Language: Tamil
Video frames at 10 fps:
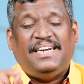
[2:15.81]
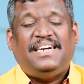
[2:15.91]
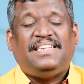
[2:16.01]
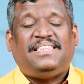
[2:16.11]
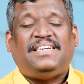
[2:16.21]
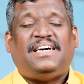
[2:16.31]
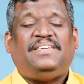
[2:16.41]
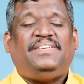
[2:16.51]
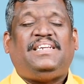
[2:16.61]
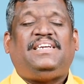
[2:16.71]
எழுத்து
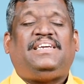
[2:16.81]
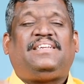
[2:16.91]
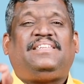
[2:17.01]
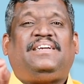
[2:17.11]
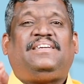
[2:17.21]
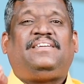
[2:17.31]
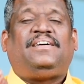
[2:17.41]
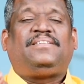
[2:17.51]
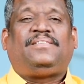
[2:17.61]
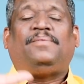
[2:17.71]
அறிவு இருக்கிறது என்று
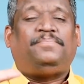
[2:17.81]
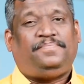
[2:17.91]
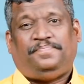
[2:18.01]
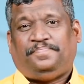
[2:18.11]
அர்த்தம்